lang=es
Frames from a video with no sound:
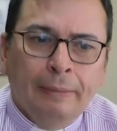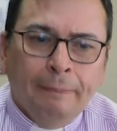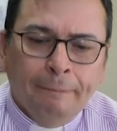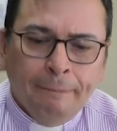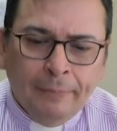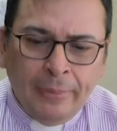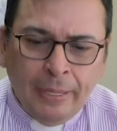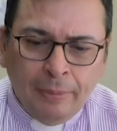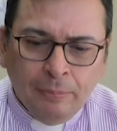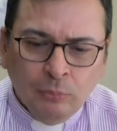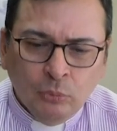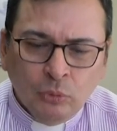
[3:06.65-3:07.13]

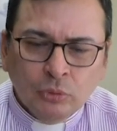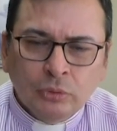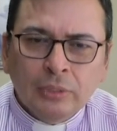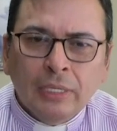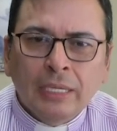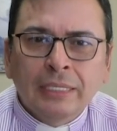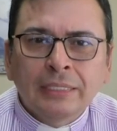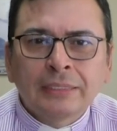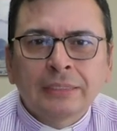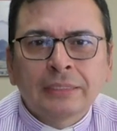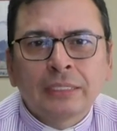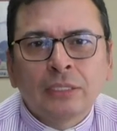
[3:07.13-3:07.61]
vemos
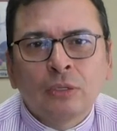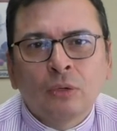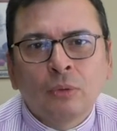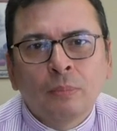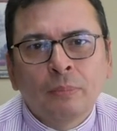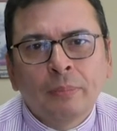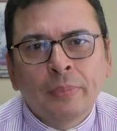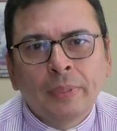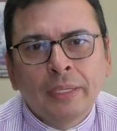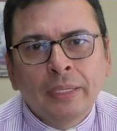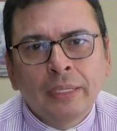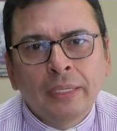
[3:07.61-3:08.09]
a este
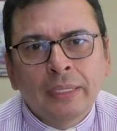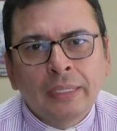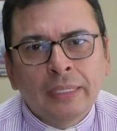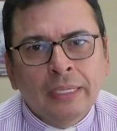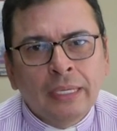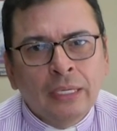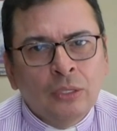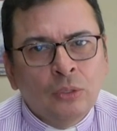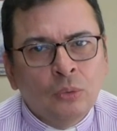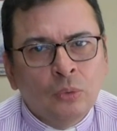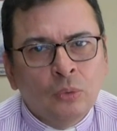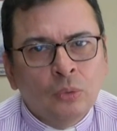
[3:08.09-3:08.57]
hombre
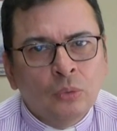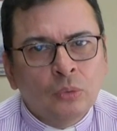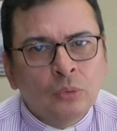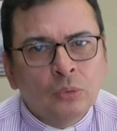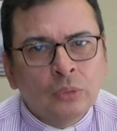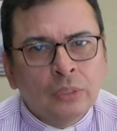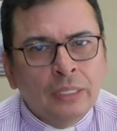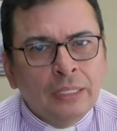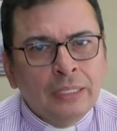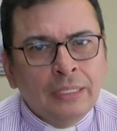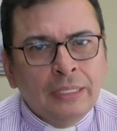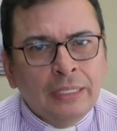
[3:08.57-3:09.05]
que no
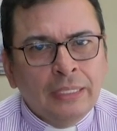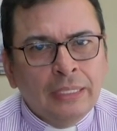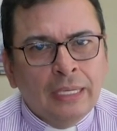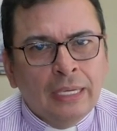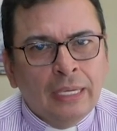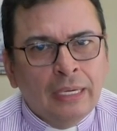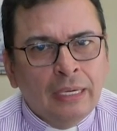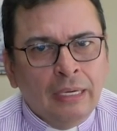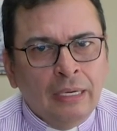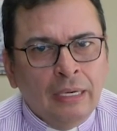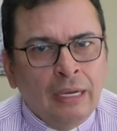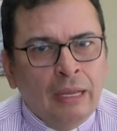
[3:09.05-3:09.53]

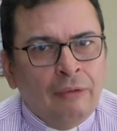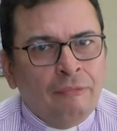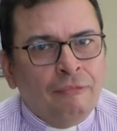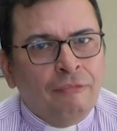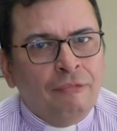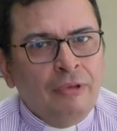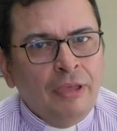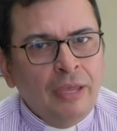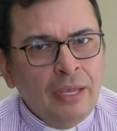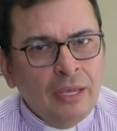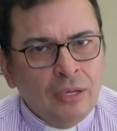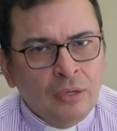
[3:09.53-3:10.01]
tenía la
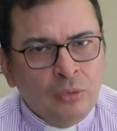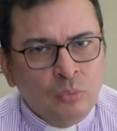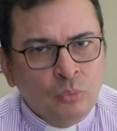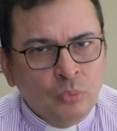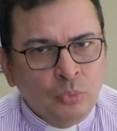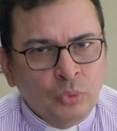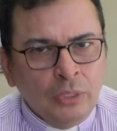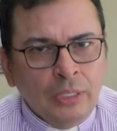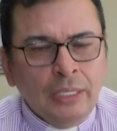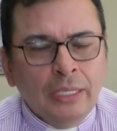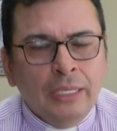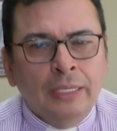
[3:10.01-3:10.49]
fe
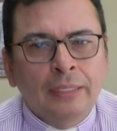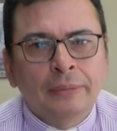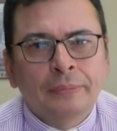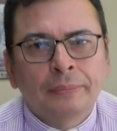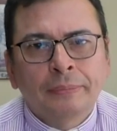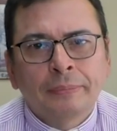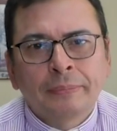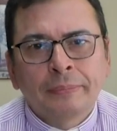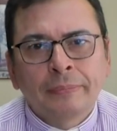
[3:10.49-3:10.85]
judía,